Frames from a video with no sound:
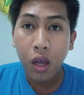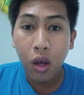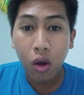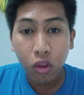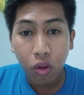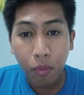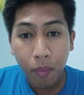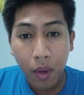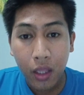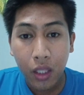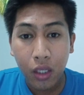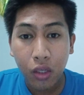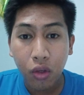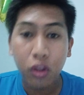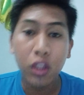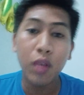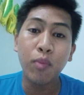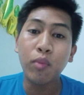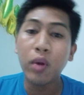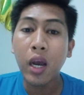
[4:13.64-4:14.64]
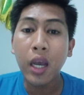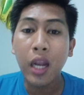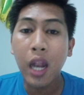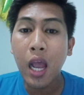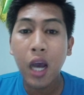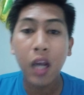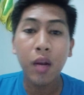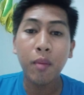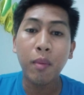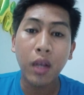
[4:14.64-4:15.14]
Automatic yun, di mo na
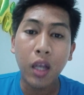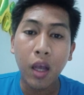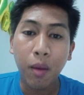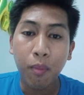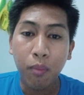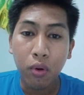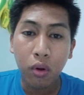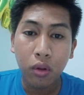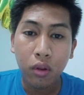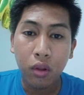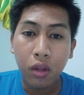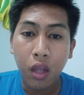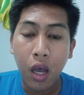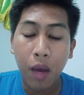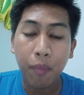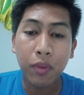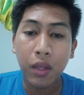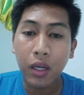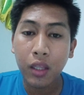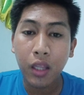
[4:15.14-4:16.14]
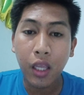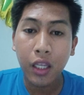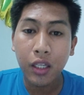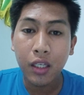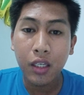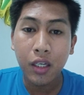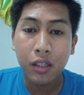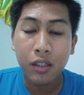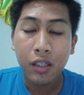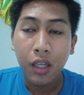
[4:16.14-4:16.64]
kailangan mag-abroad after
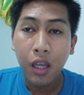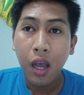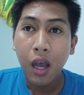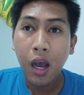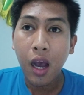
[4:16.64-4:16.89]
10 years.